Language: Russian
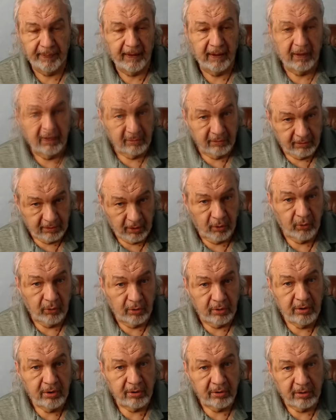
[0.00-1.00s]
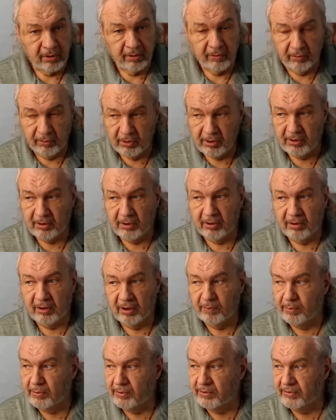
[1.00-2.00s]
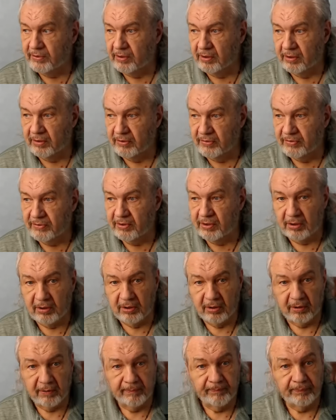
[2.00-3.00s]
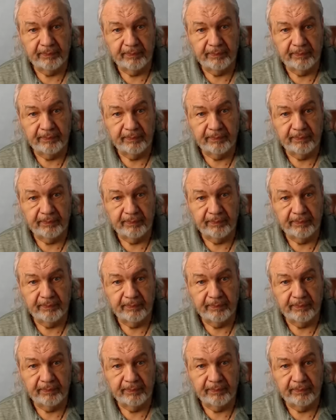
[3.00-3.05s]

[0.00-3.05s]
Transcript: находят вот эти тропические растения.